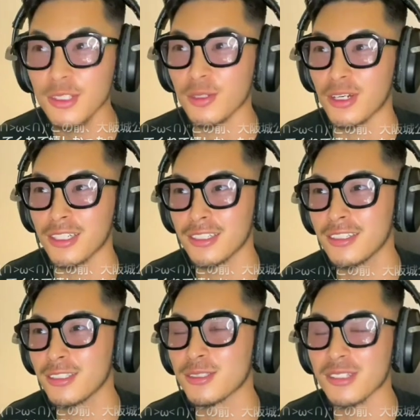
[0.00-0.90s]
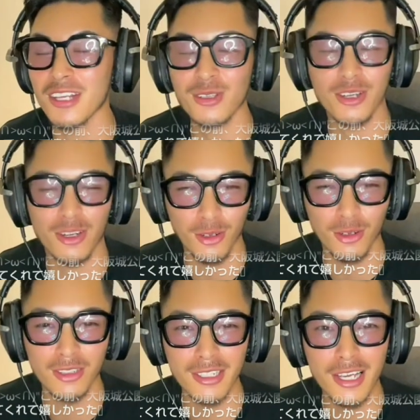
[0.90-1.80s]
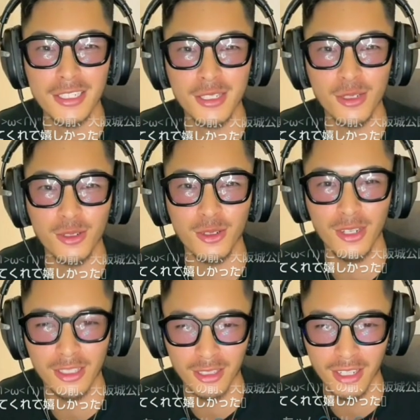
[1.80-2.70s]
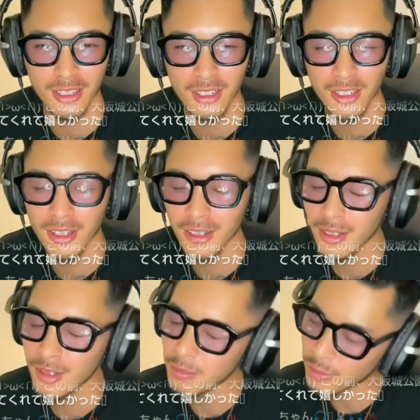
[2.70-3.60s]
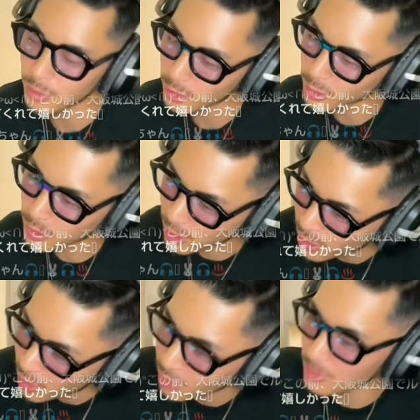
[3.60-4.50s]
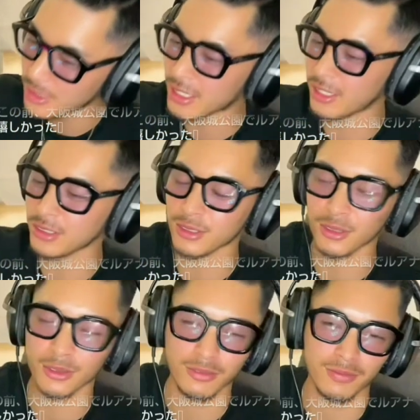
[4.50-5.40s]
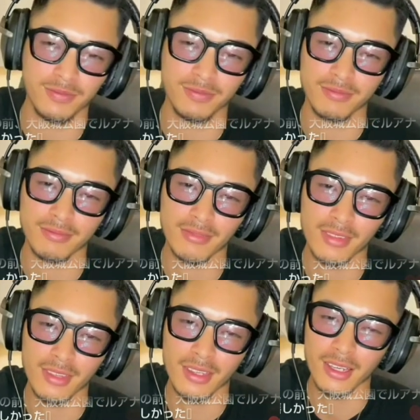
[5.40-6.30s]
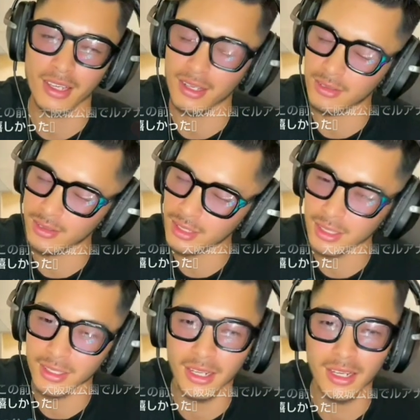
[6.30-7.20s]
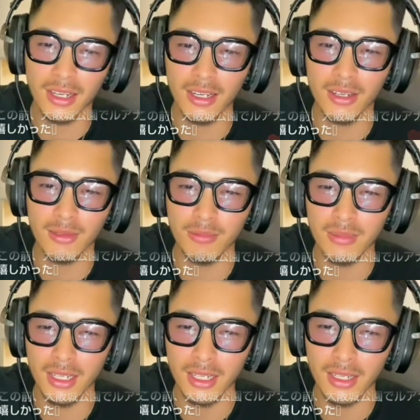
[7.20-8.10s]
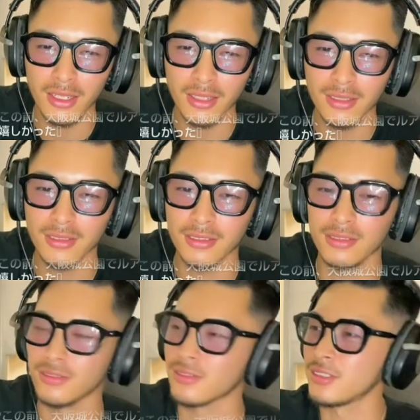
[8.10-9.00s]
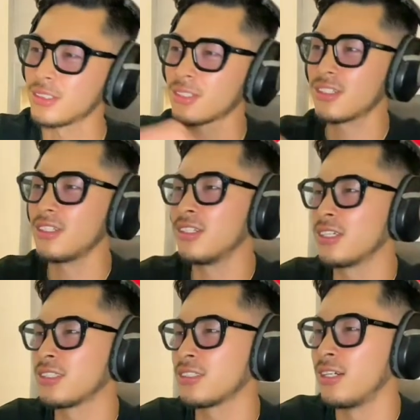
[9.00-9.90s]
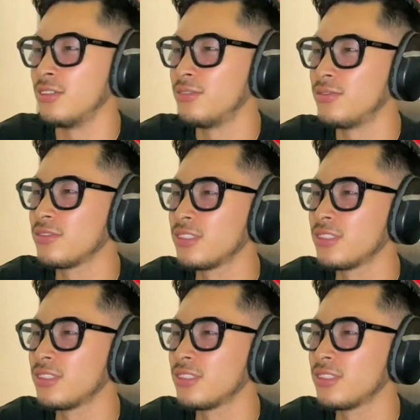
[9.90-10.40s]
タヌキとかキツネとかを癒してる動画とかもうずっと見ちゃうっすよかわいいなほんまに好きになっちゃう